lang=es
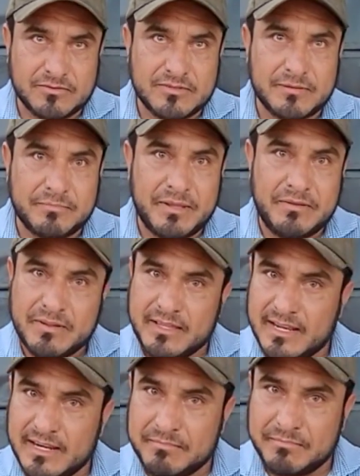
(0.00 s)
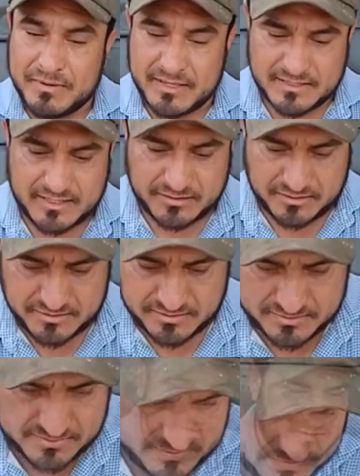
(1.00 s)
un cepillo y queda limpiecito.
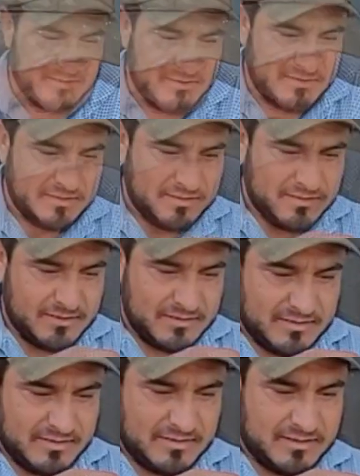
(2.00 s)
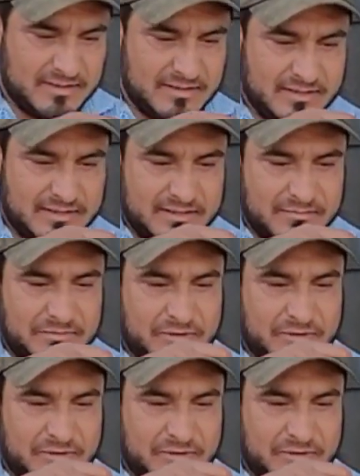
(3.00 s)
Un